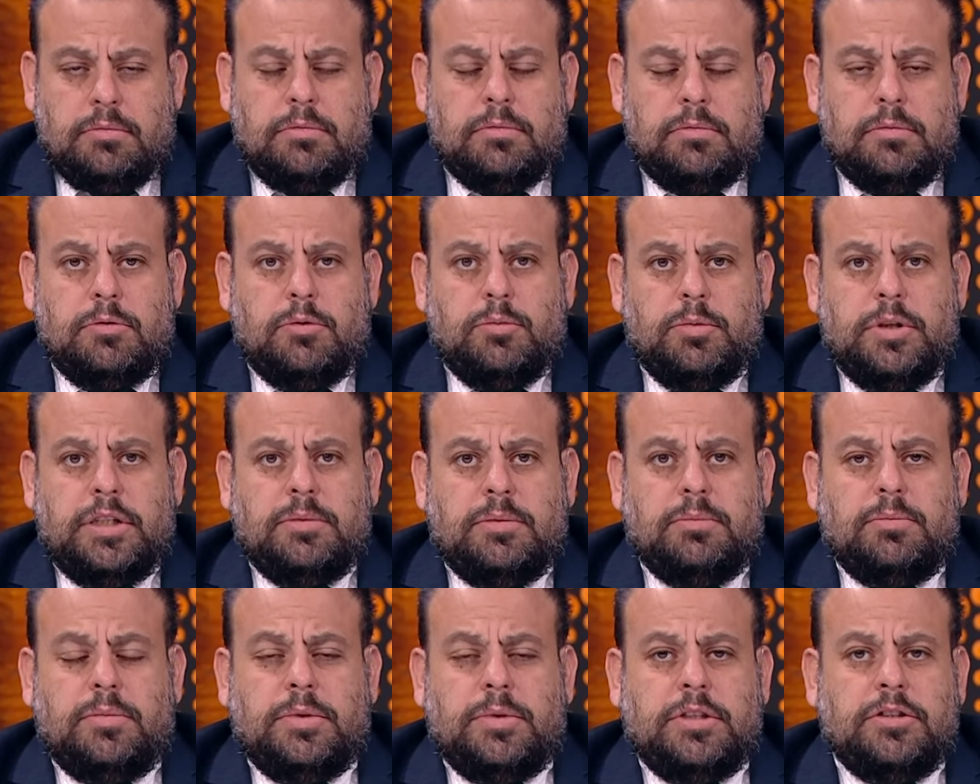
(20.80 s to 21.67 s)

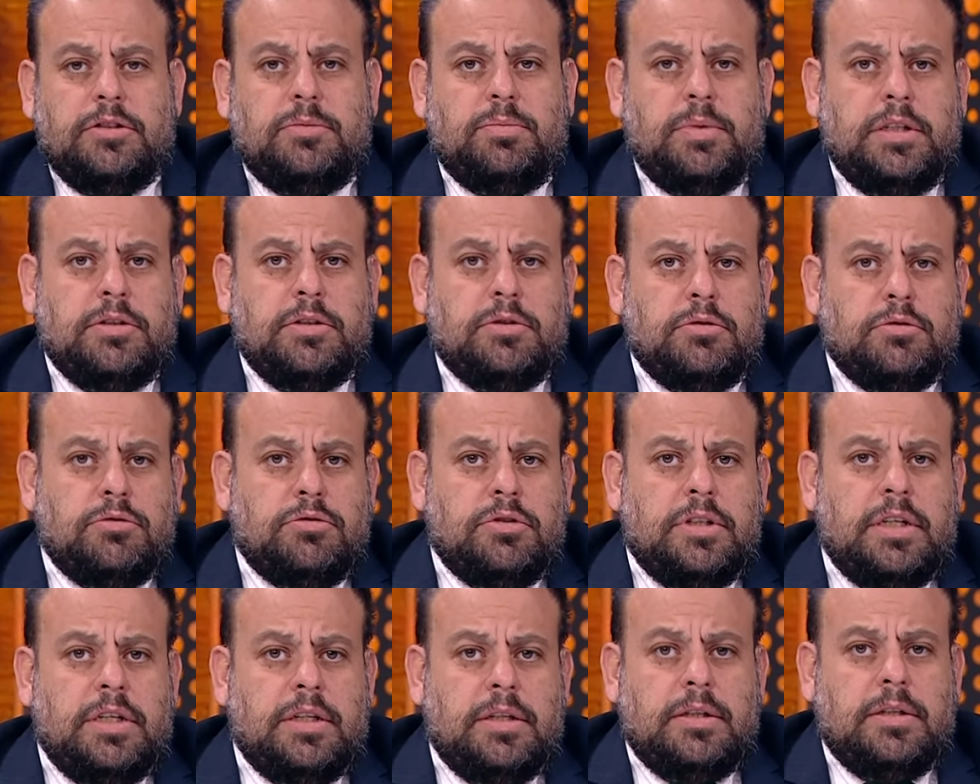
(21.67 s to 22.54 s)
umarım barış bir an
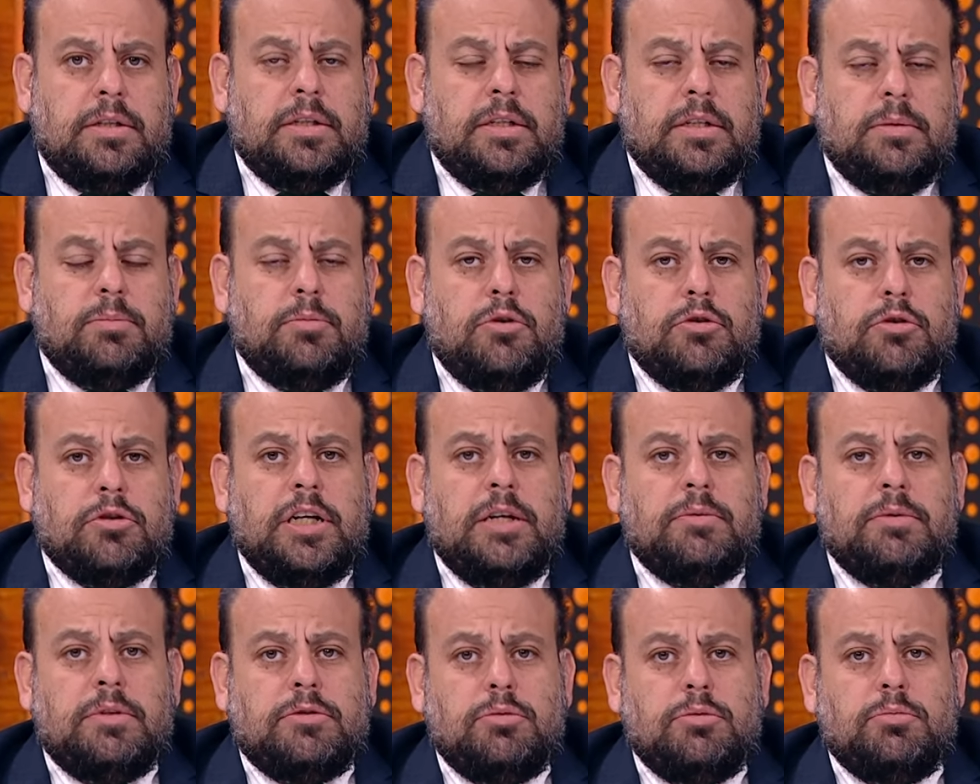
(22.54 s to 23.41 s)
önce e,
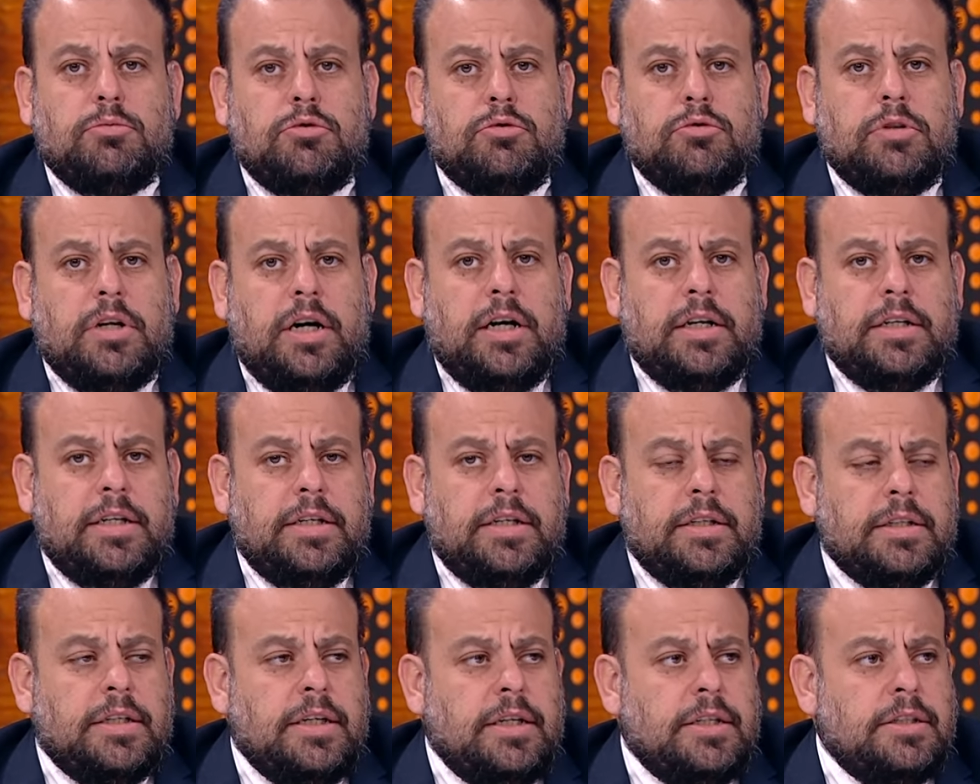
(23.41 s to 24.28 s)
bölgeye ve tüm dünyaya
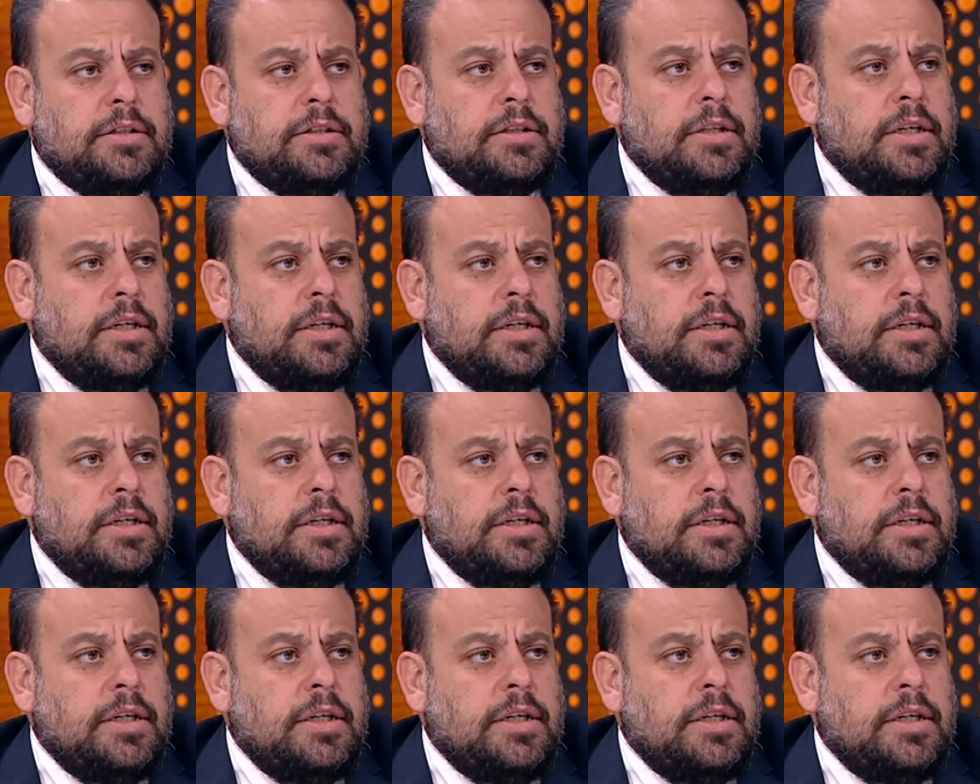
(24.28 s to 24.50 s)
gelir.